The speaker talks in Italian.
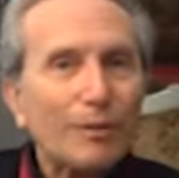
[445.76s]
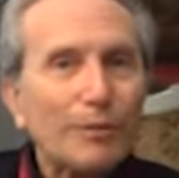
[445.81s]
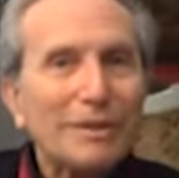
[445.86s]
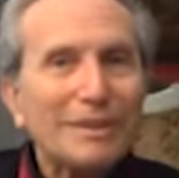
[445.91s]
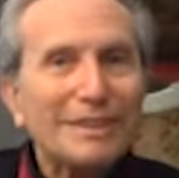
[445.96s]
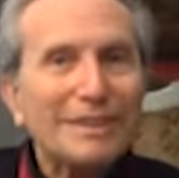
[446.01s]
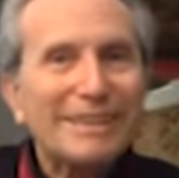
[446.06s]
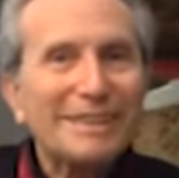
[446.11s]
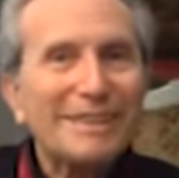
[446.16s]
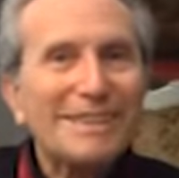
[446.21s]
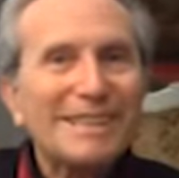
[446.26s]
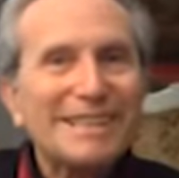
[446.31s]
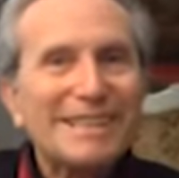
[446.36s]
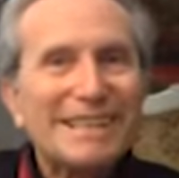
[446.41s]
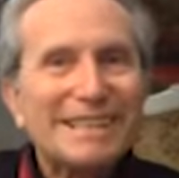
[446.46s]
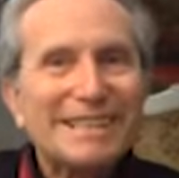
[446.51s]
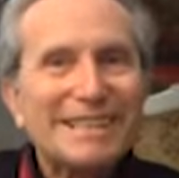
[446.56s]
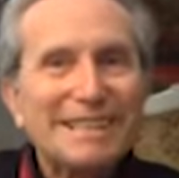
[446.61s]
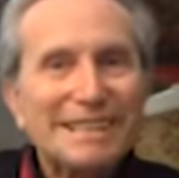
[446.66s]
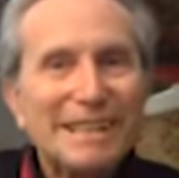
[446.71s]
quindi di
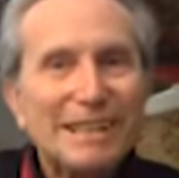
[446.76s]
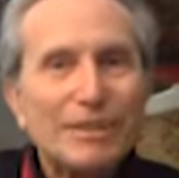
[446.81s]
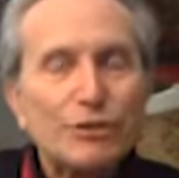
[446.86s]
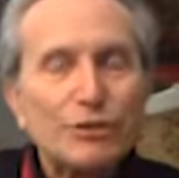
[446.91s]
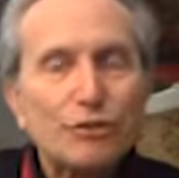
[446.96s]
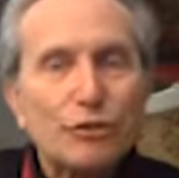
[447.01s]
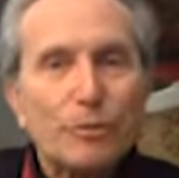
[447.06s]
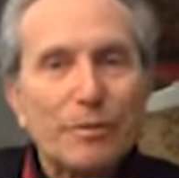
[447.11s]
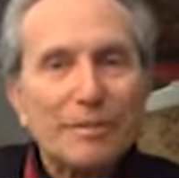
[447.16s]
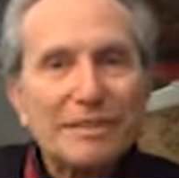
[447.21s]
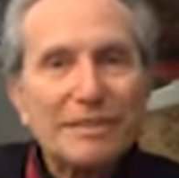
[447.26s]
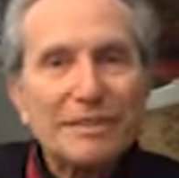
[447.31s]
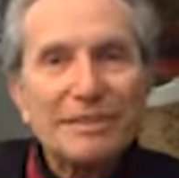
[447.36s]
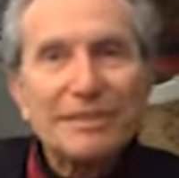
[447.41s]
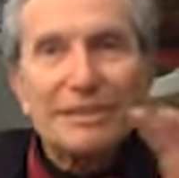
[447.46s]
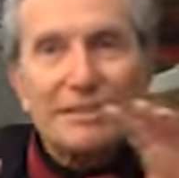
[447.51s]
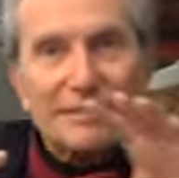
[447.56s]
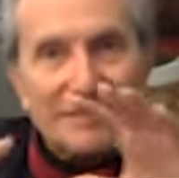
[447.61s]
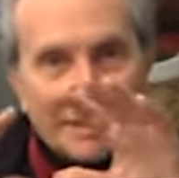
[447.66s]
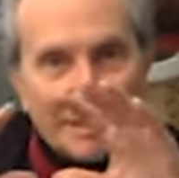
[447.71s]
se stesso, ma
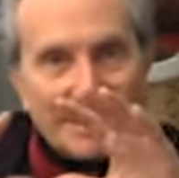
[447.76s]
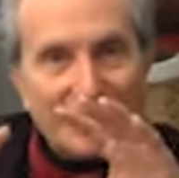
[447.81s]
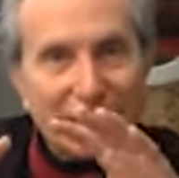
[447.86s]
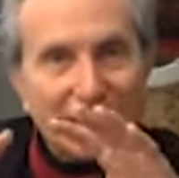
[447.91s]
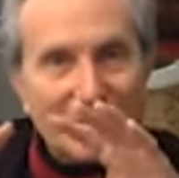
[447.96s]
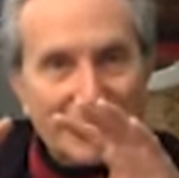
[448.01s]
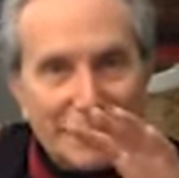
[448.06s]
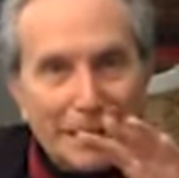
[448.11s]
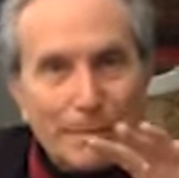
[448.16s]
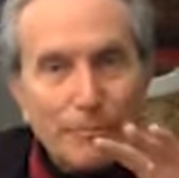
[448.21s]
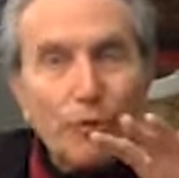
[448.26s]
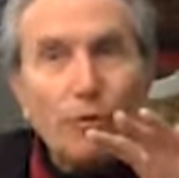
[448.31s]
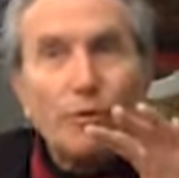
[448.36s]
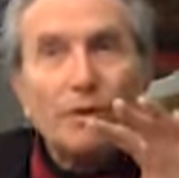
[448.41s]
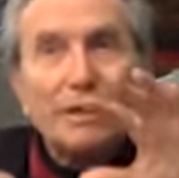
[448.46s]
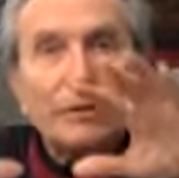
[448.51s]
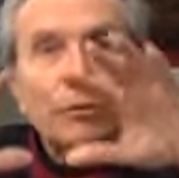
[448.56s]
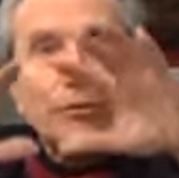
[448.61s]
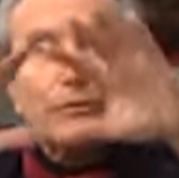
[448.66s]
si, si innamora di